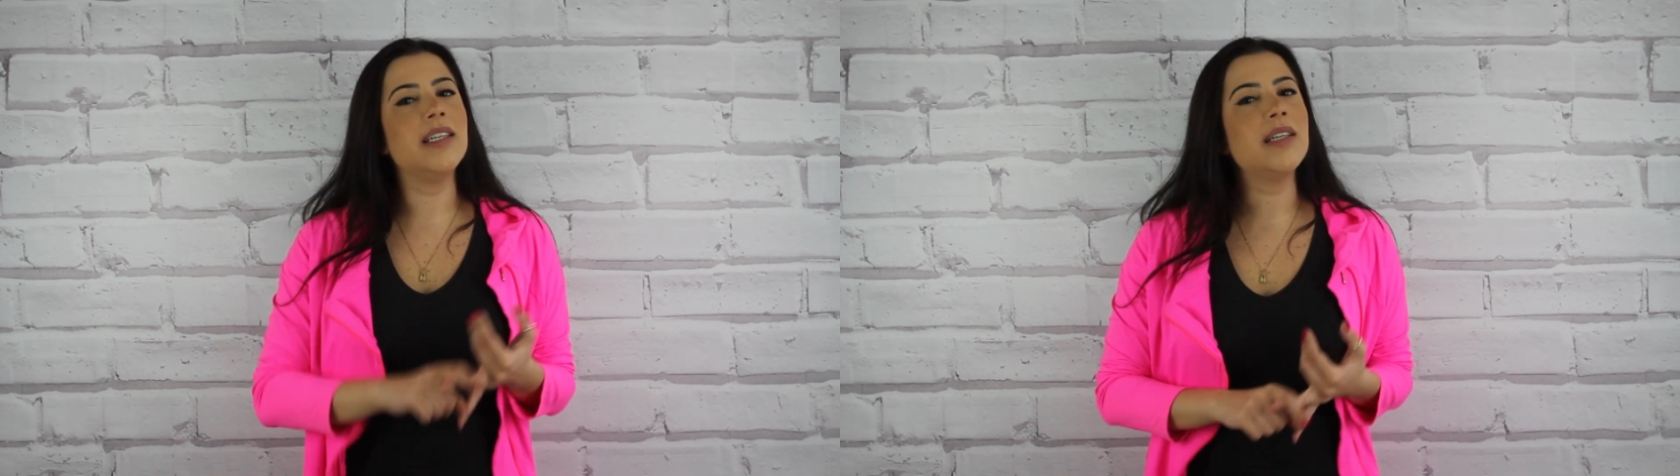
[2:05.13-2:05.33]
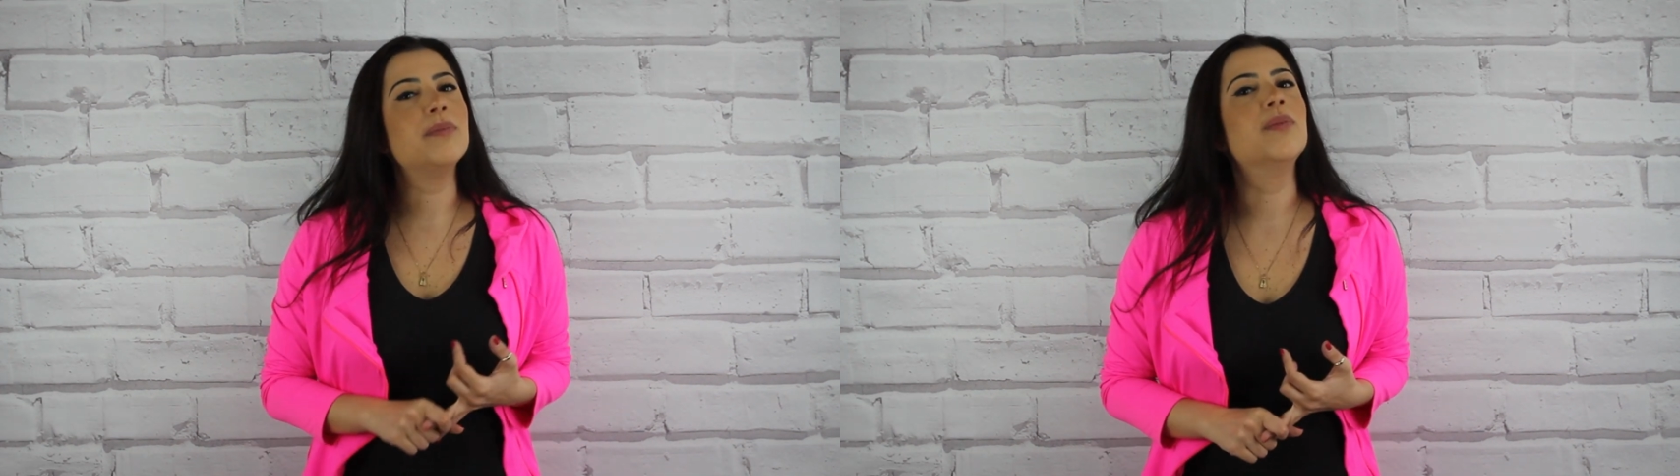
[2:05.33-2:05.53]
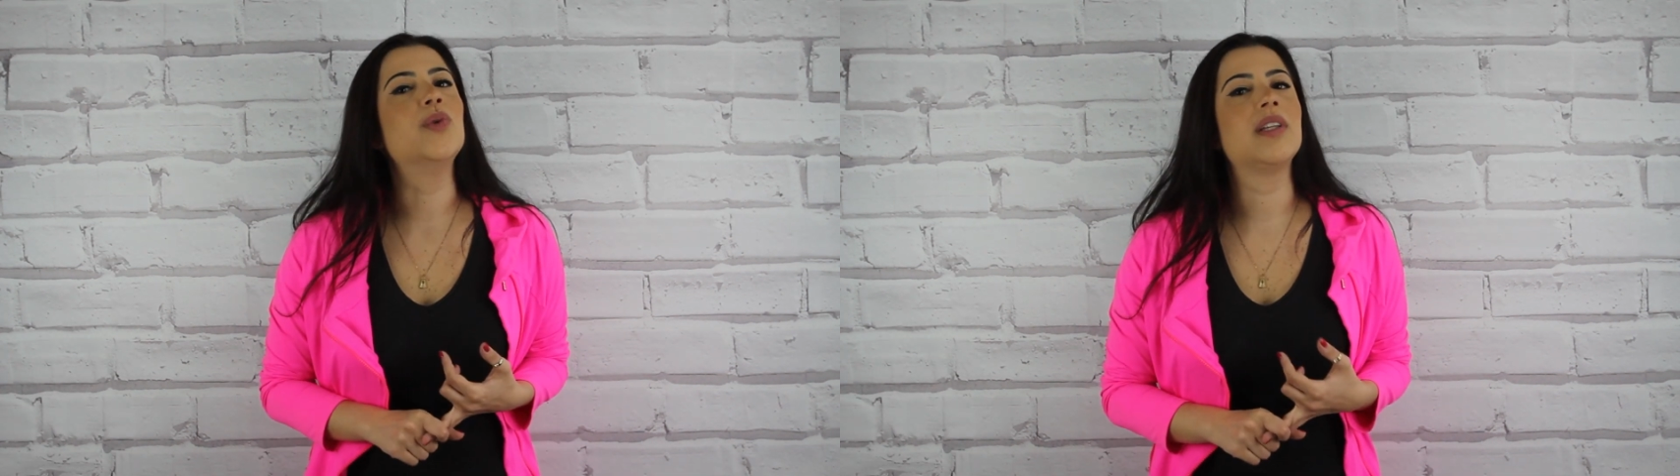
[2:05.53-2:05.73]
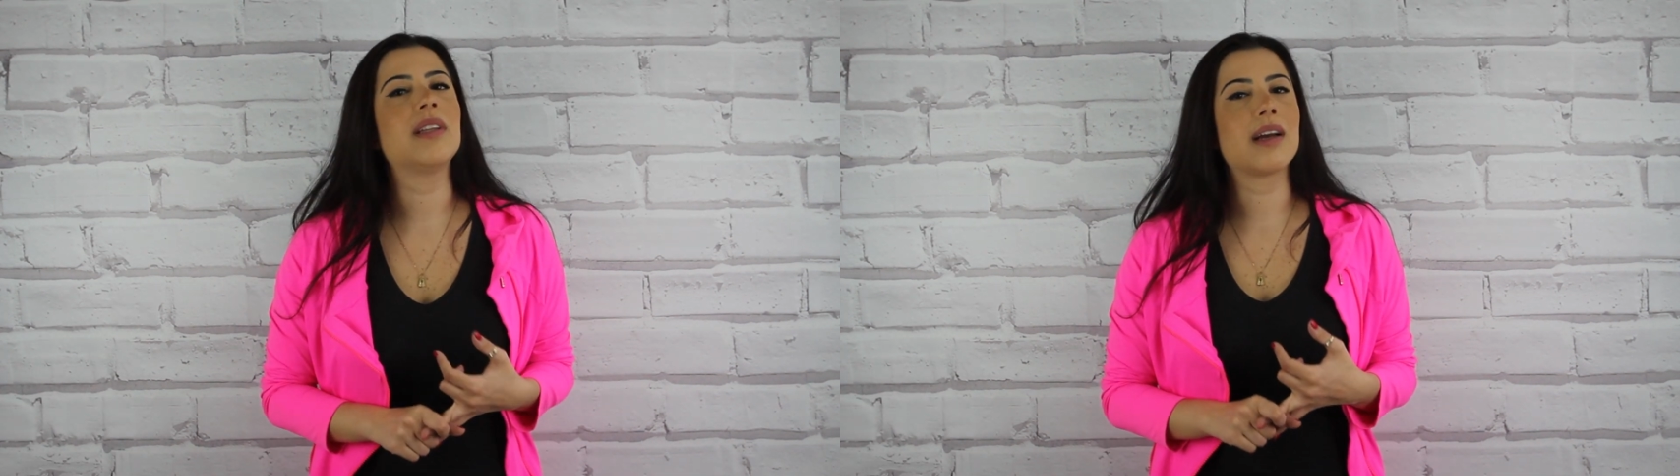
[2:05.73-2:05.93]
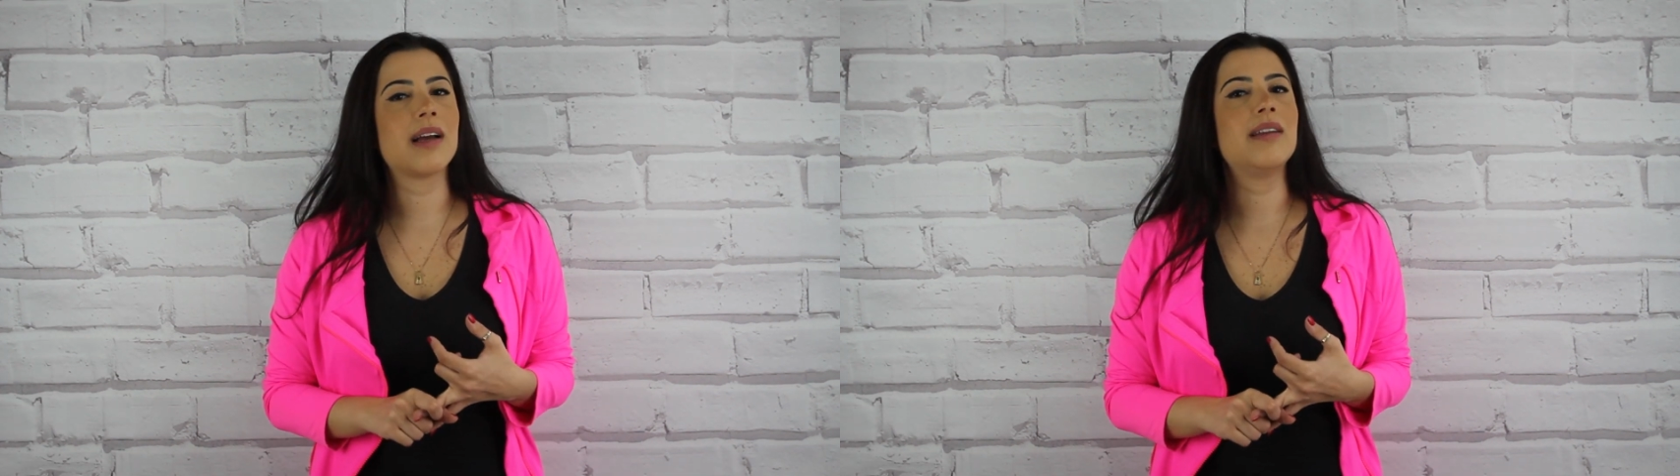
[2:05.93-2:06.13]
e
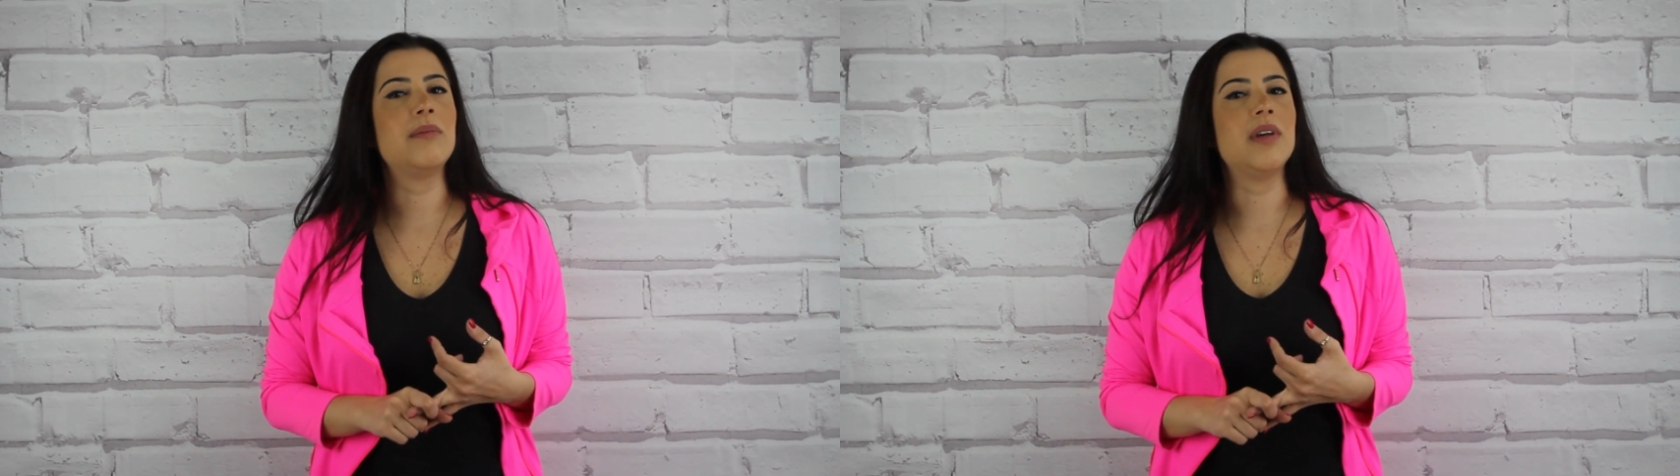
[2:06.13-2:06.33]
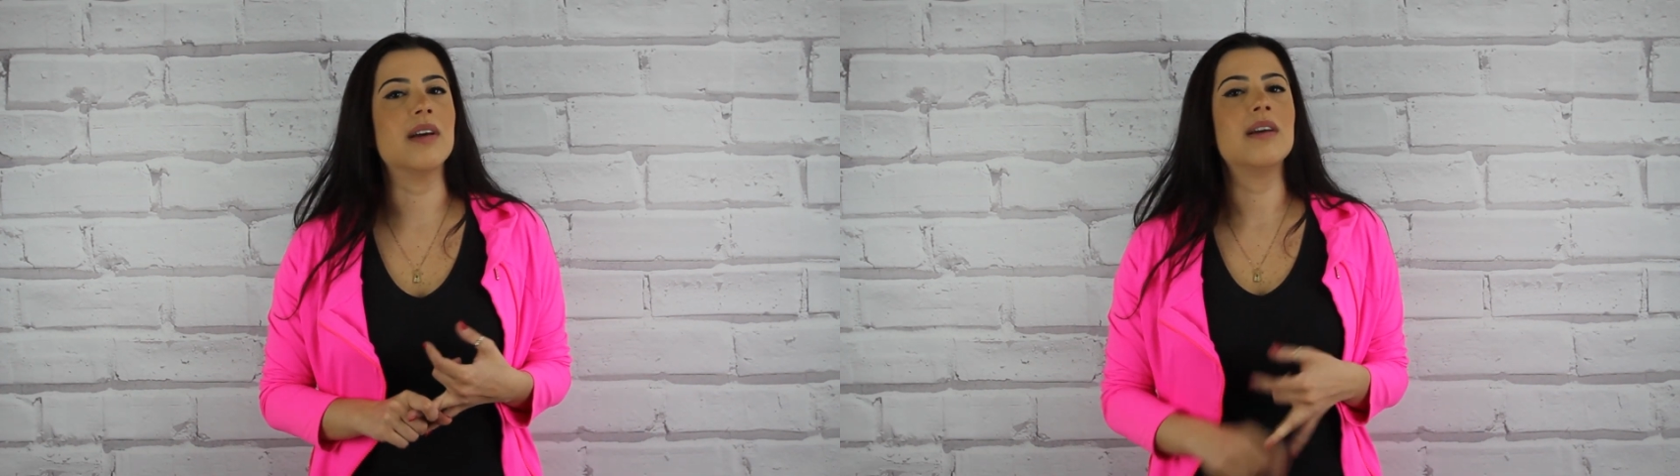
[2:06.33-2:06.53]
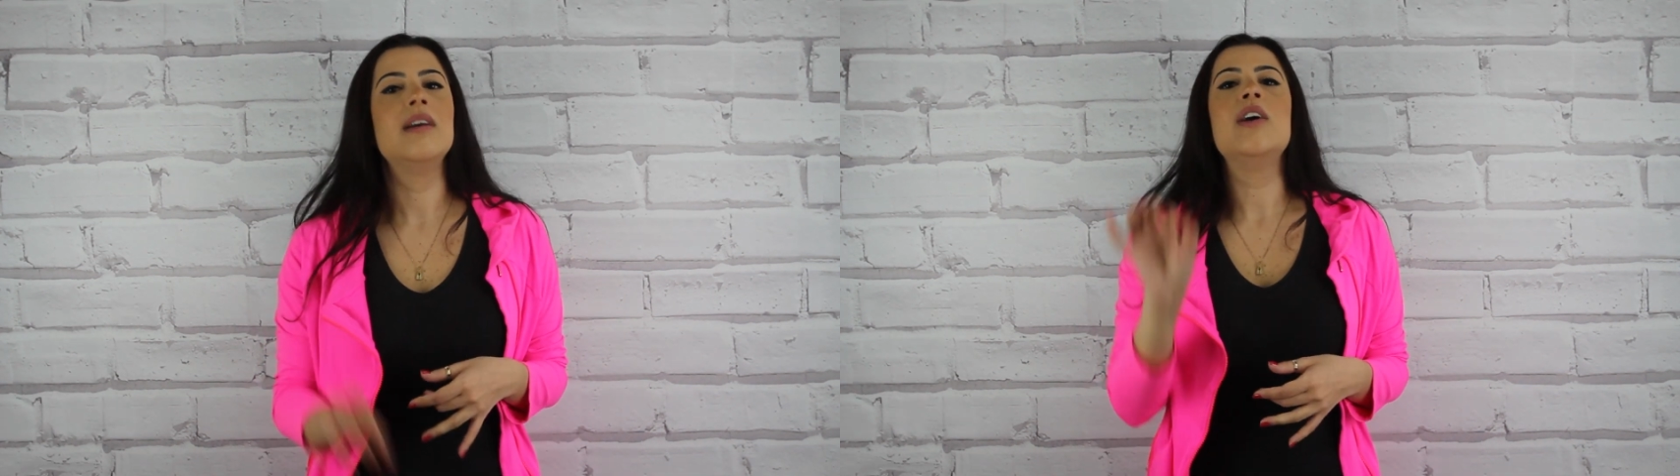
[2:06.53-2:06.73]
muita academia.